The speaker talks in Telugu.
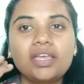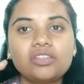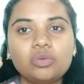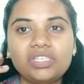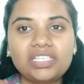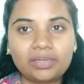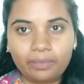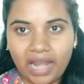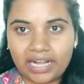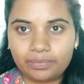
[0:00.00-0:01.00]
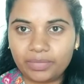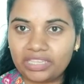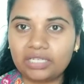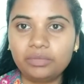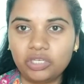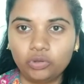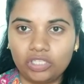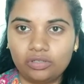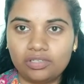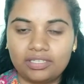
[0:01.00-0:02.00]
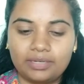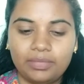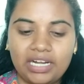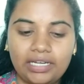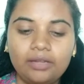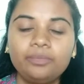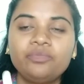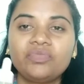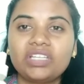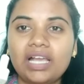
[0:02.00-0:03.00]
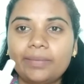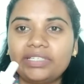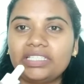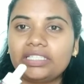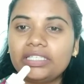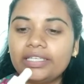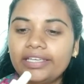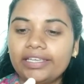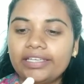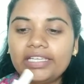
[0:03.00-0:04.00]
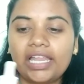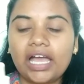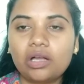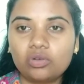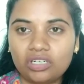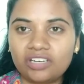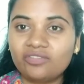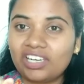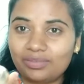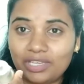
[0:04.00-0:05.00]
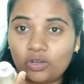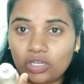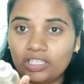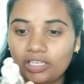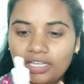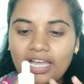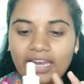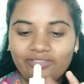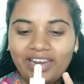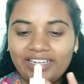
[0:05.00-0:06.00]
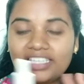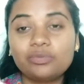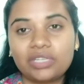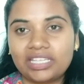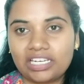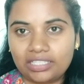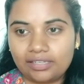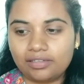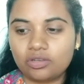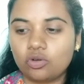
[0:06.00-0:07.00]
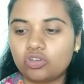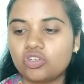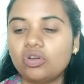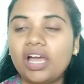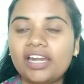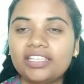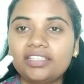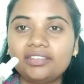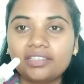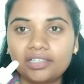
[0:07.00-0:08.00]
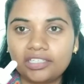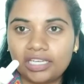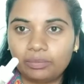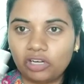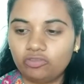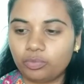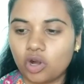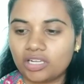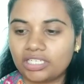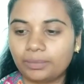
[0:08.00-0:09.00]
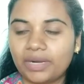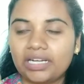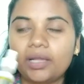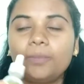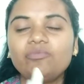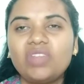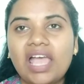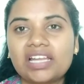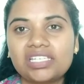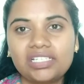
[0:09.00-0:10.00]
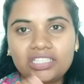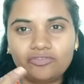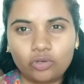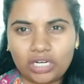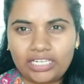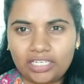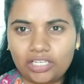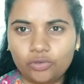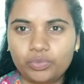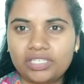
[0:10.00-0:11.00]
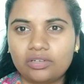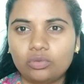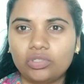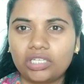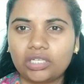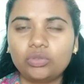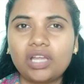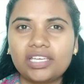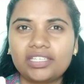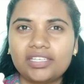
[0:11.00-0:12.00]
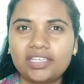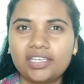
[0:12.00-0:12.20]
సో మీ సీరం పాడైపోయిందని మీకు తెలుస్తుంది అనమాట కాబట్టి ఇలా ఉండటం వల్ల మీకు ఒక అడ్వాంటేజ్ మీరు దాన్ని తెలుసుకోవచ్చు అండ్ ఇది థర్టీ ఎంఎల్ ఆఫ్ ప్రోడక్ట్ అనమాట యాక్చువల్గా ఇది ఫోర్ నైంటీ నైన్ రూపీస్ అనుకుంటాను నాకు ఇది